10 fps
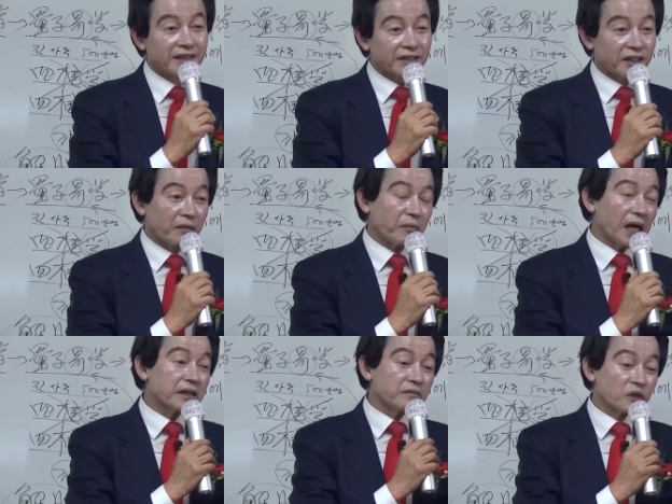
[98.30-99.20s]
그러면
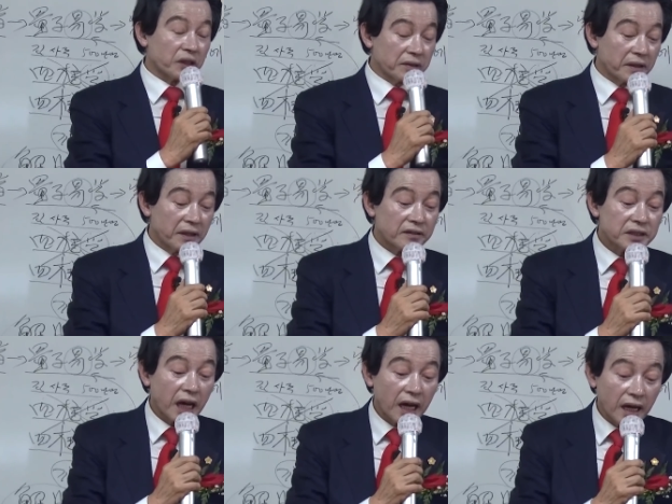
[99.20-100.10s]
맑은 물은
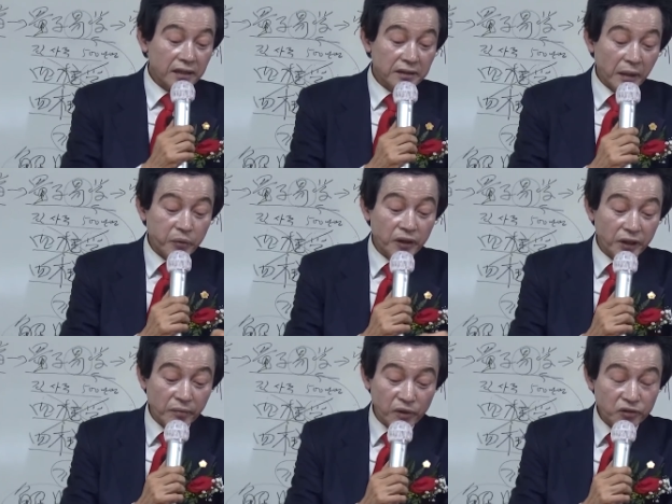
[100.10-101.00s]
싹 거다
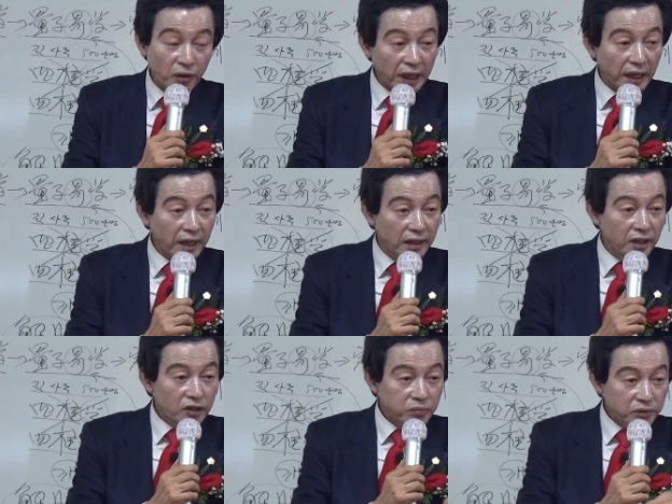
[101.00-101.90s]
부어요. 물통에다
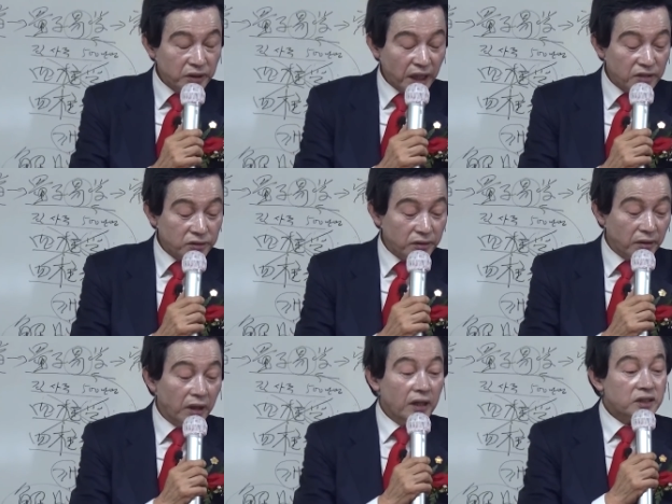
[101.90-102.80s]

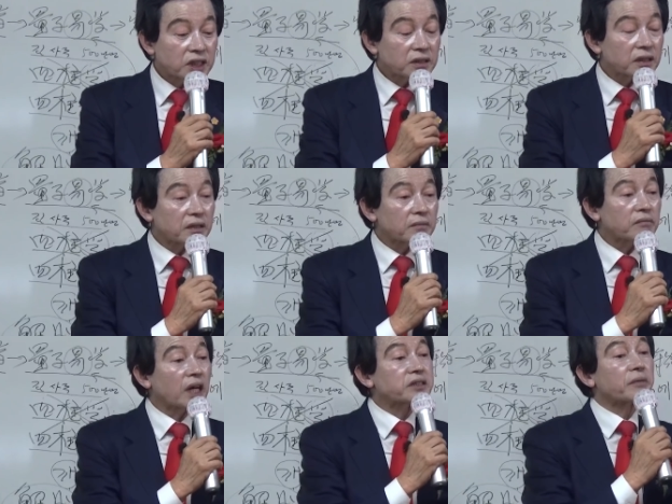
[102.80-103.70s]
부어내주고 찌꺼기는
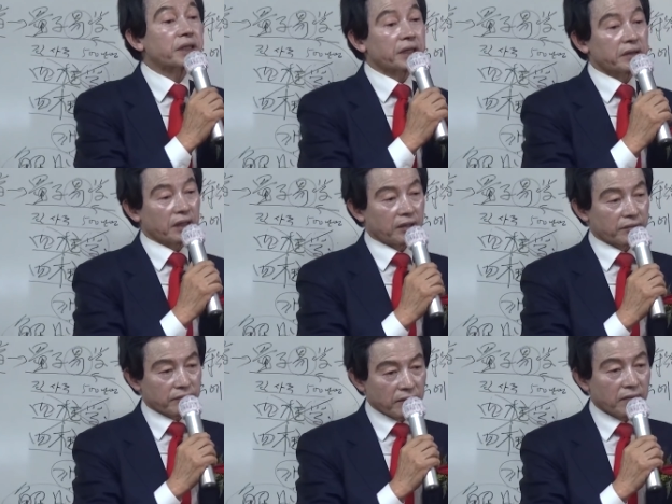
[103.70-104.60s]
마셔버려야 돼.
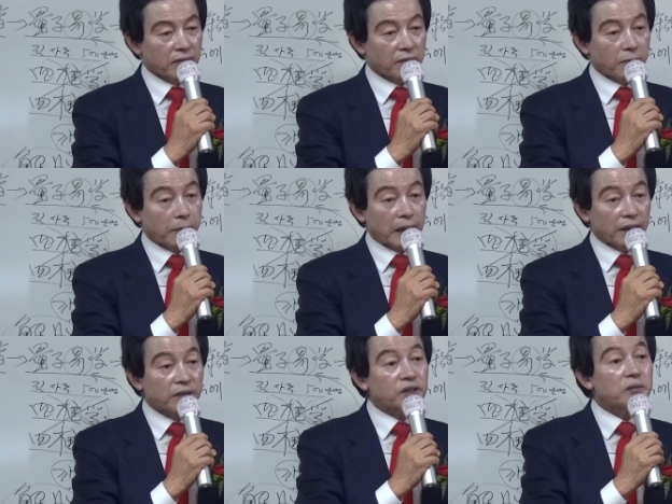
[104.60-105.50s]

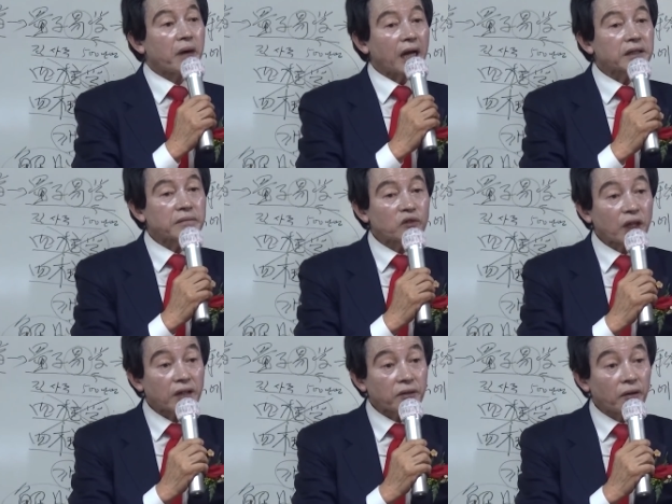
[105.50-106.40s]
그럼 그 맑은
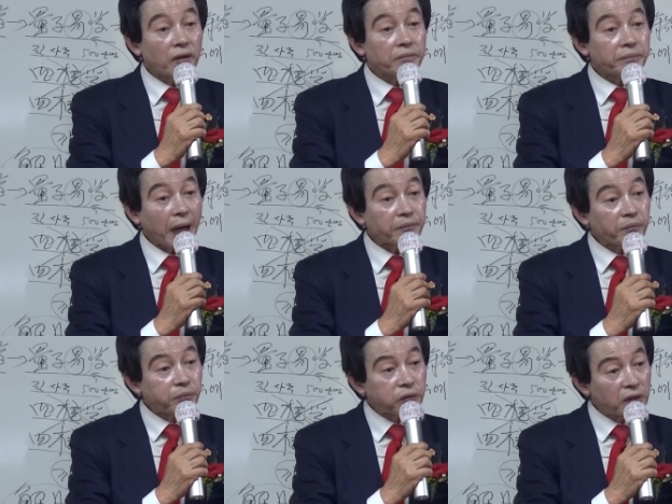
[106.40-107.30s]
물에도
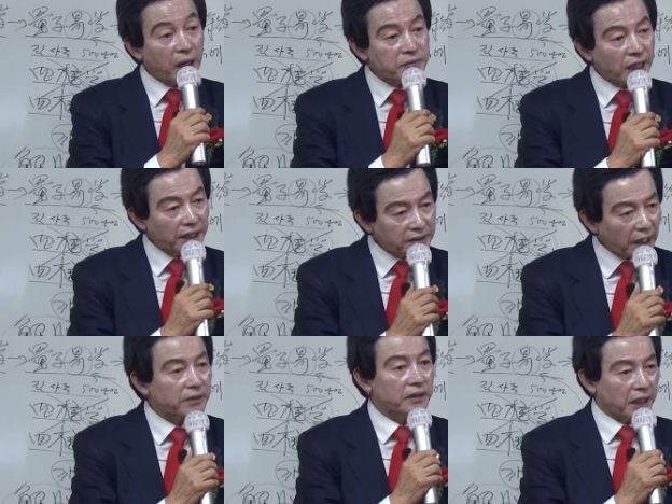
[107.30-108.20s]
밥풀 냄새가
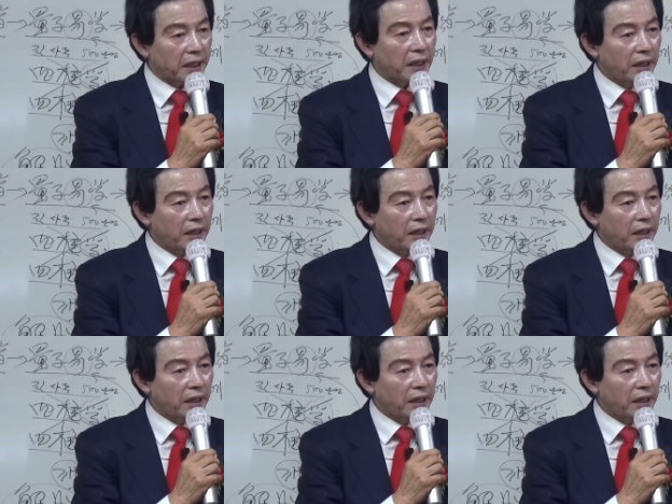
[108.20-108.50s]
있다는 거야.